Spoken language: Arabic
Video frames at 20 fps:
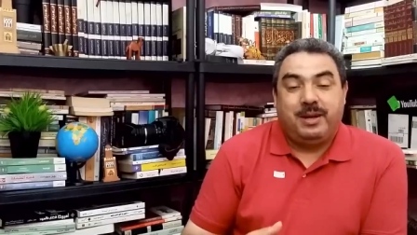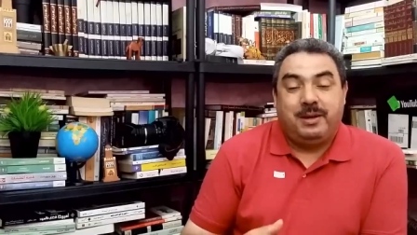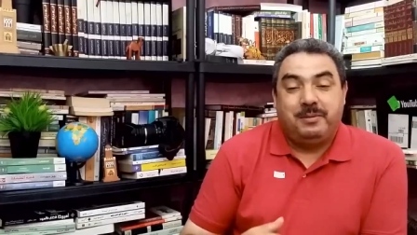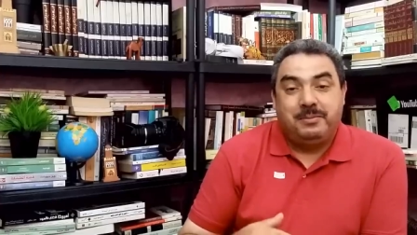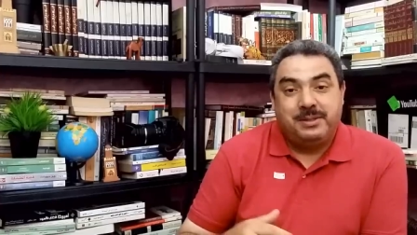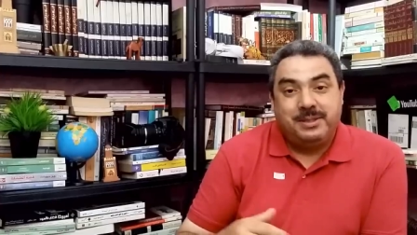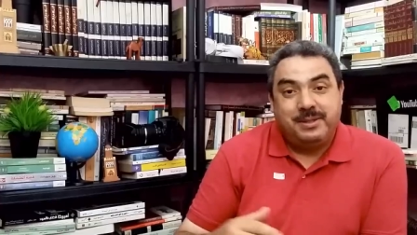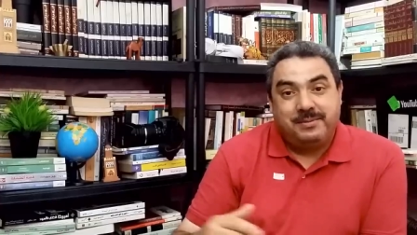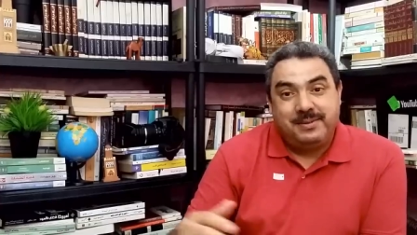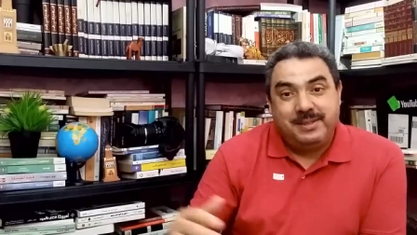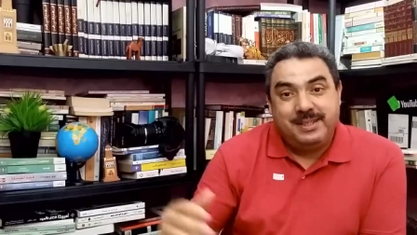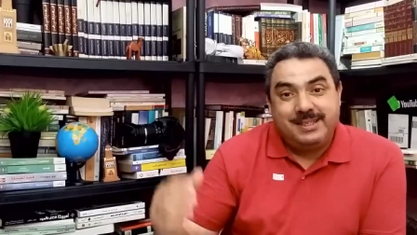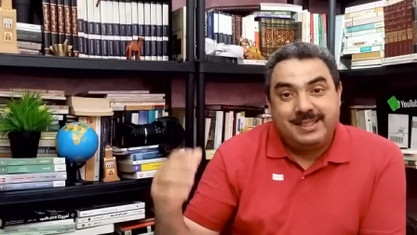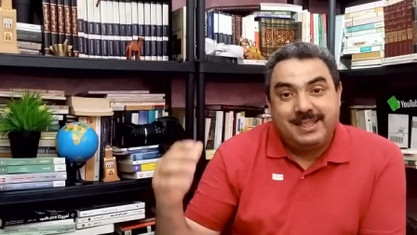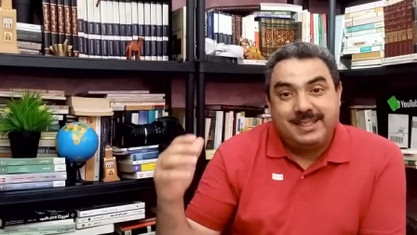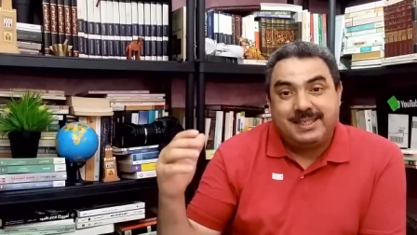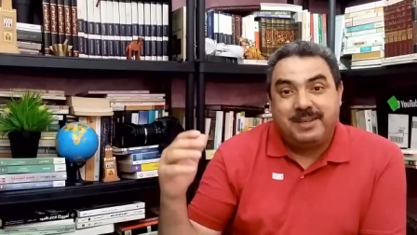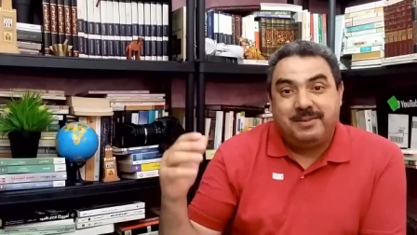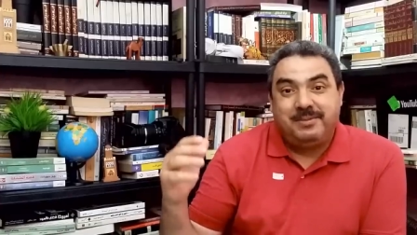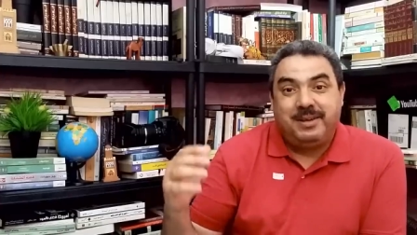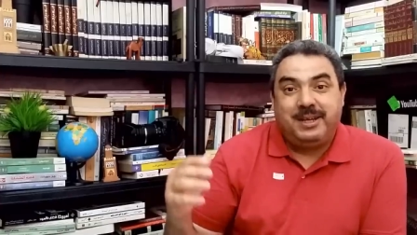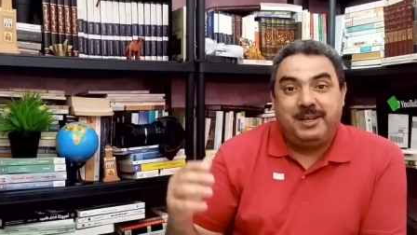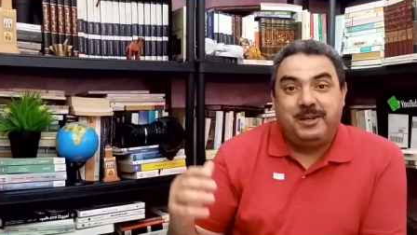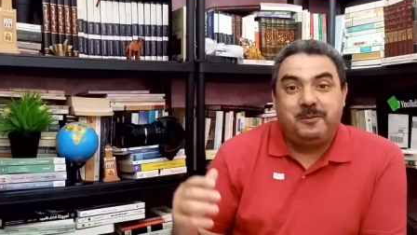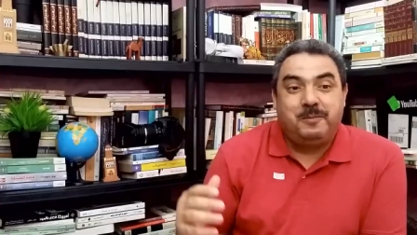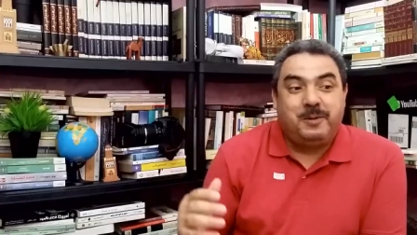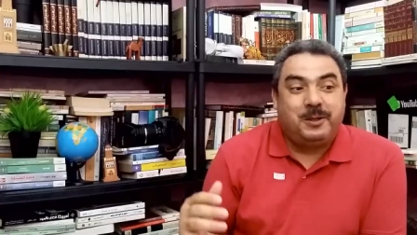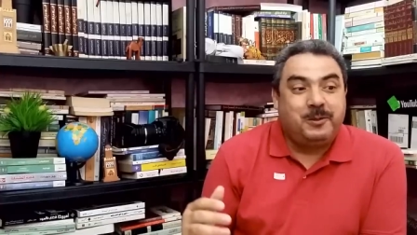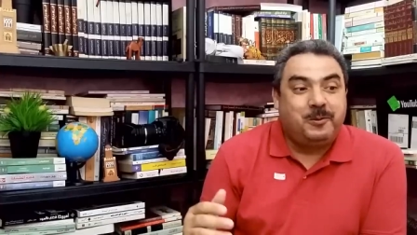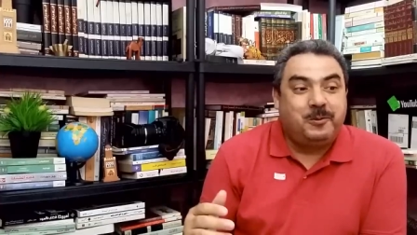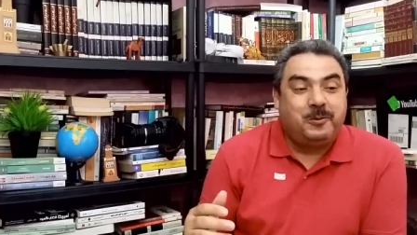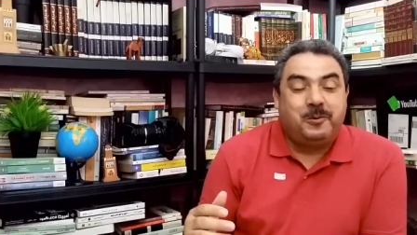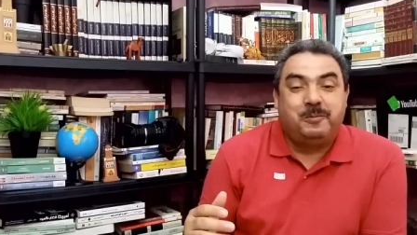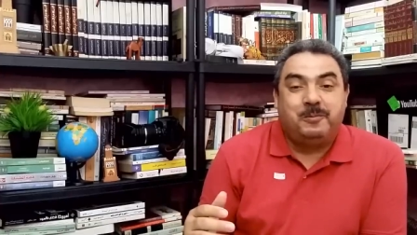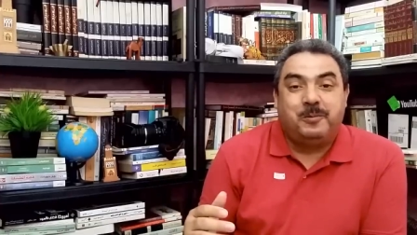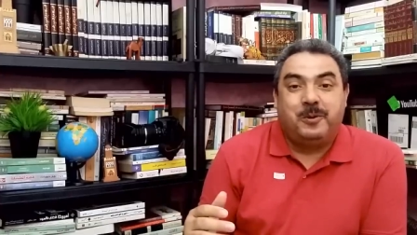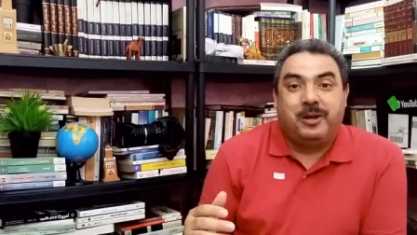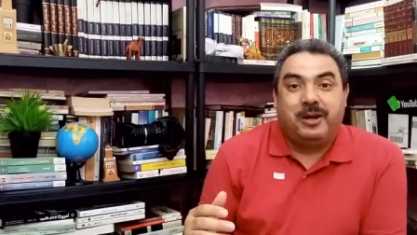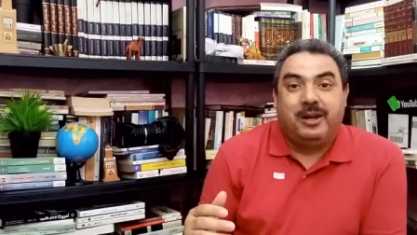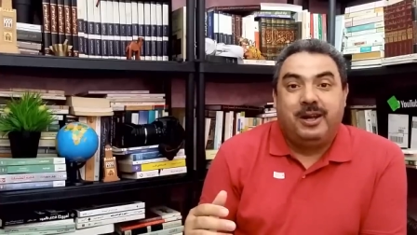بزاف الناس كتخفى عليهم هاد
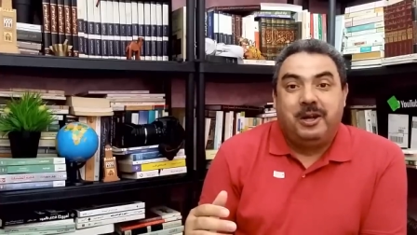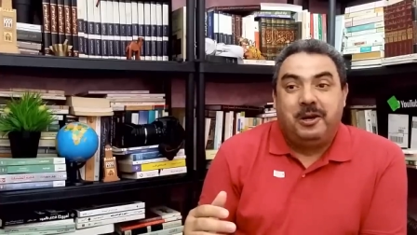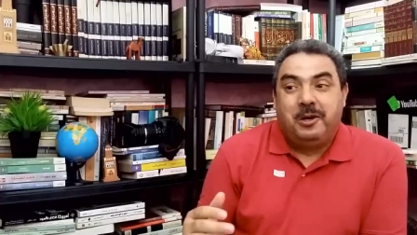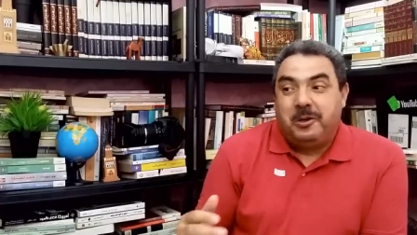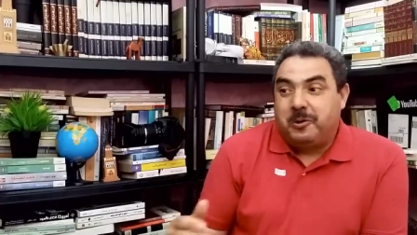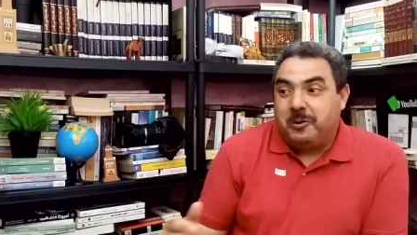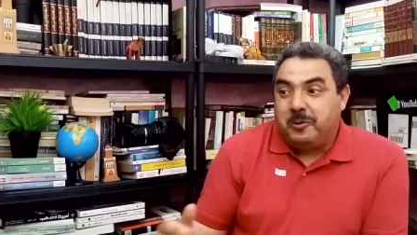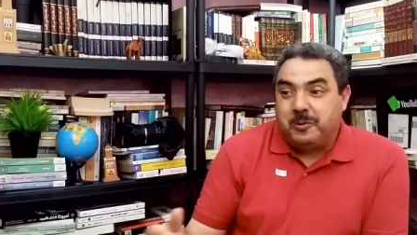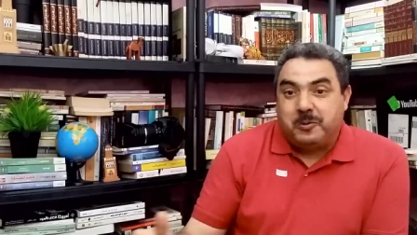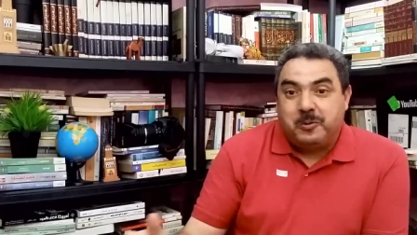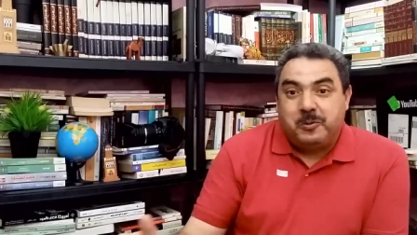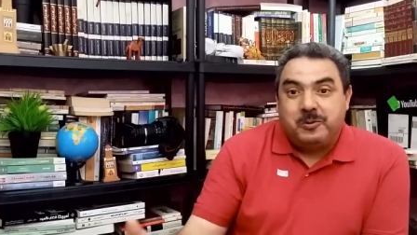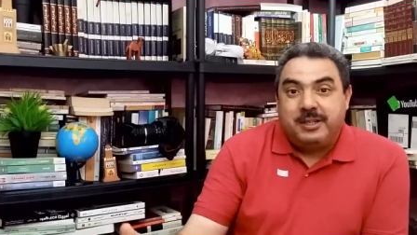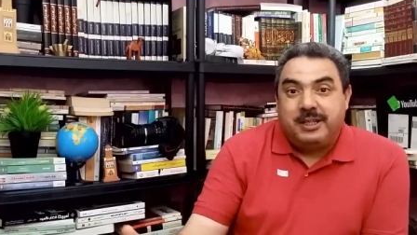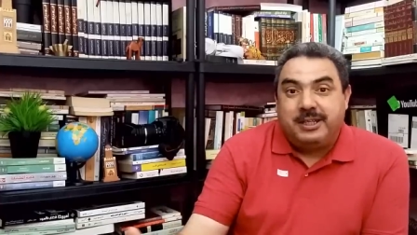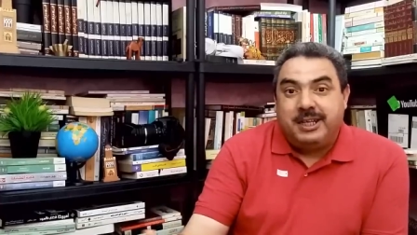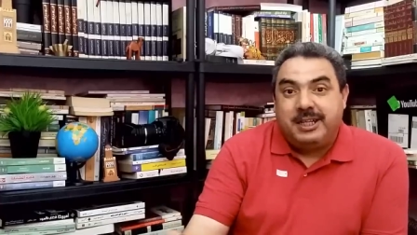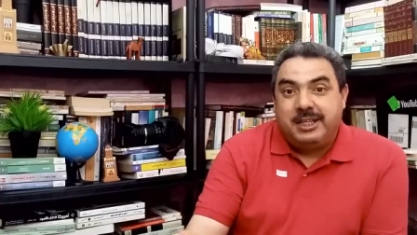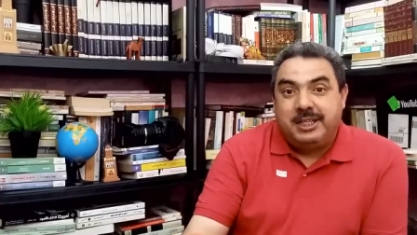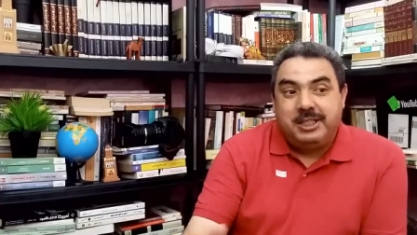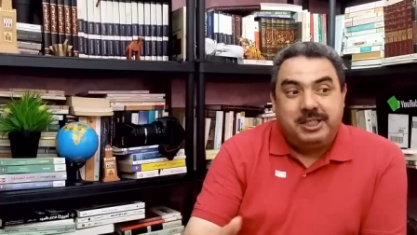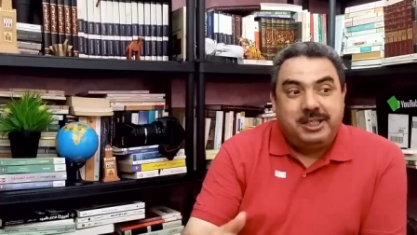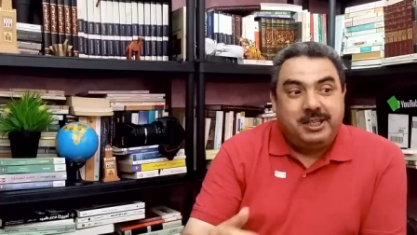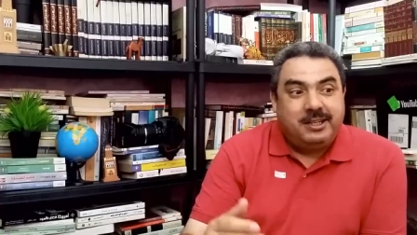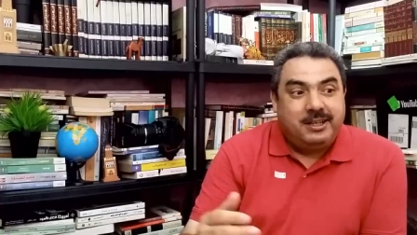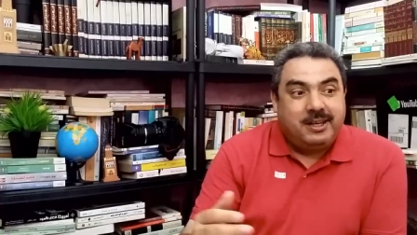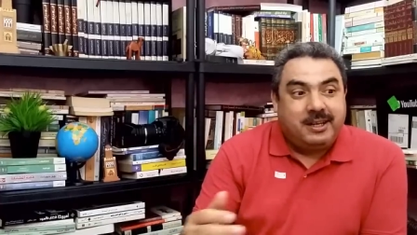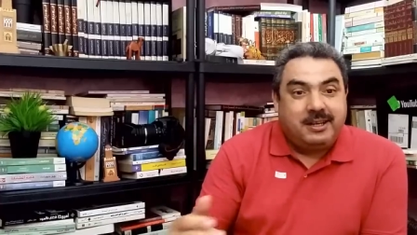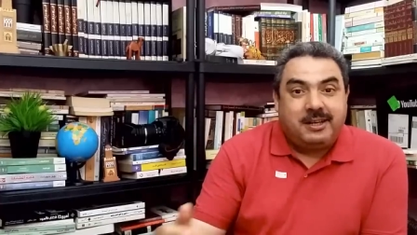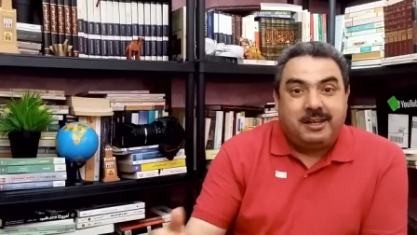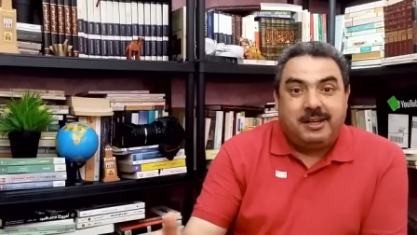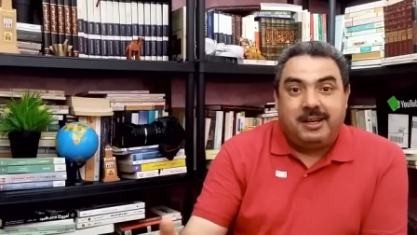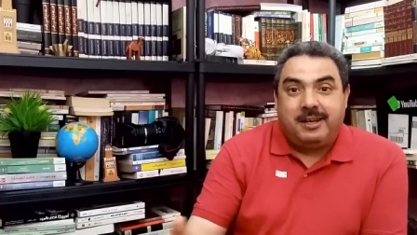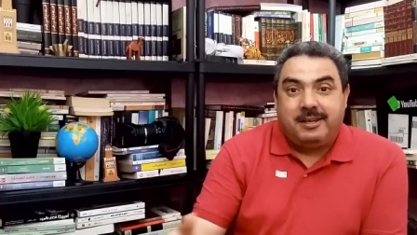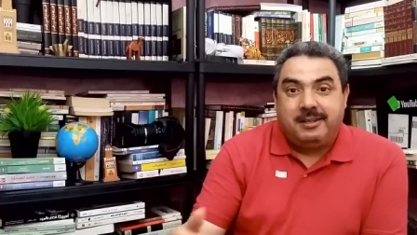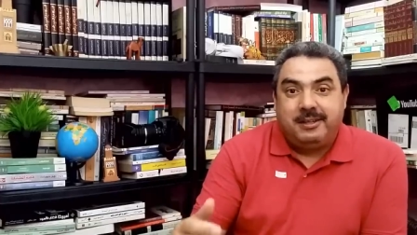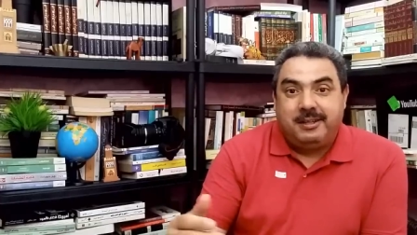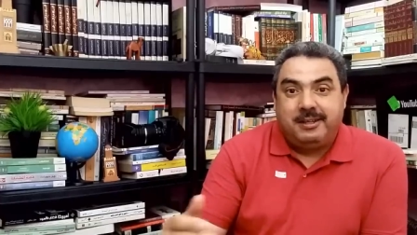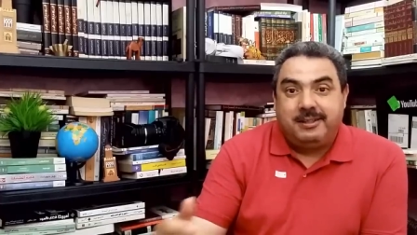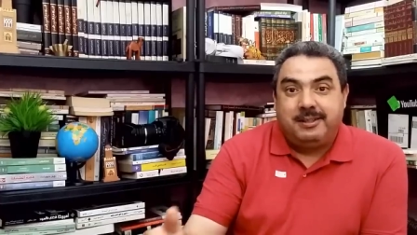الامور خصوصا هاد الجيل الاخر
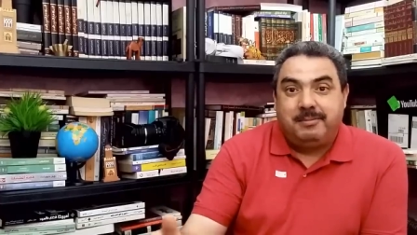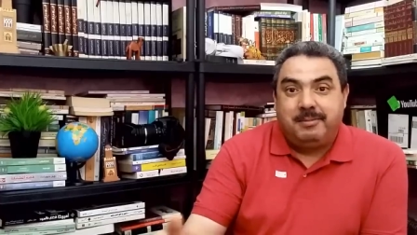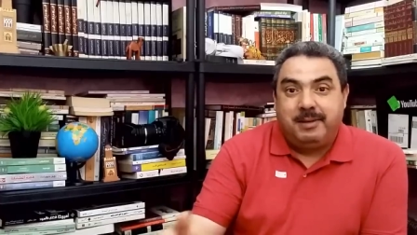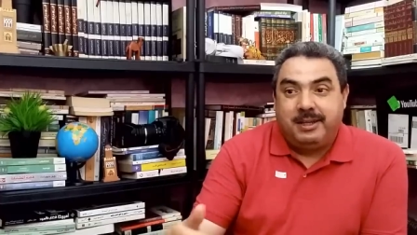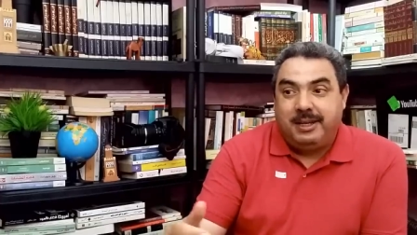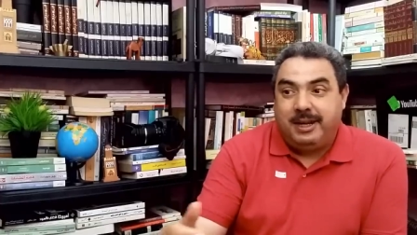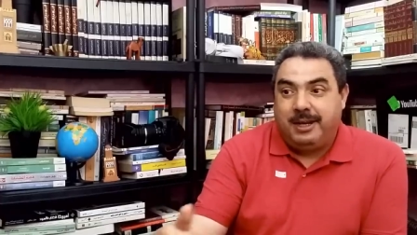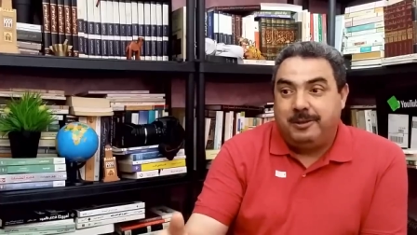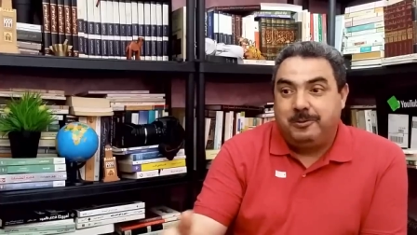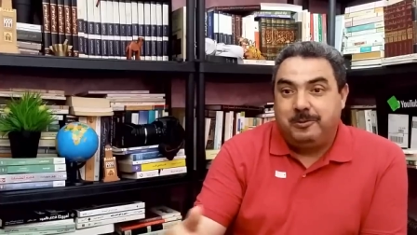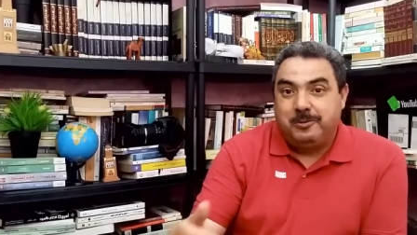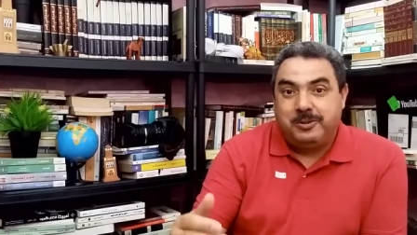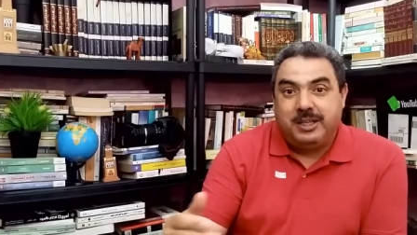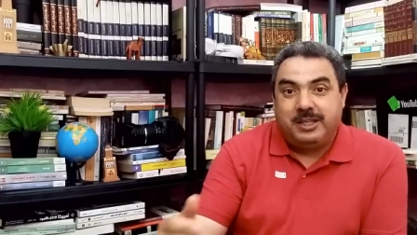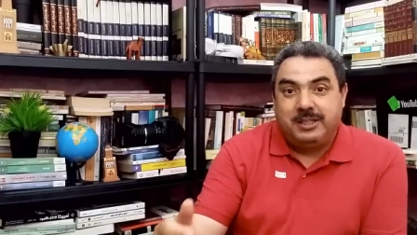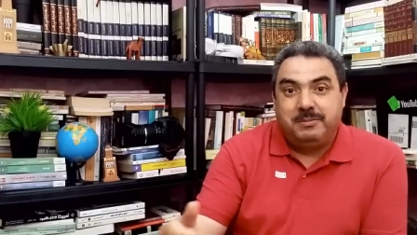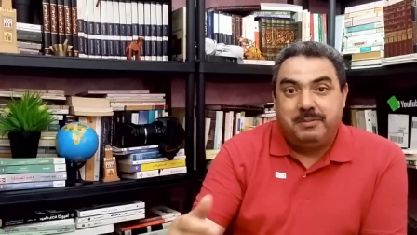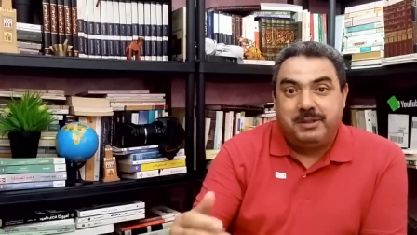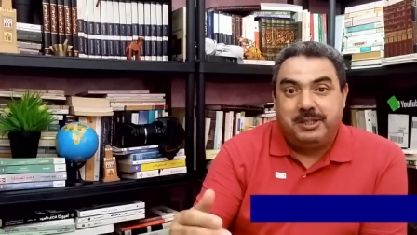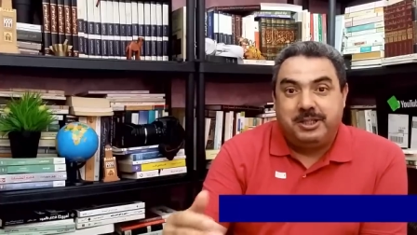هاد اللي دابا اللي عنده تحت من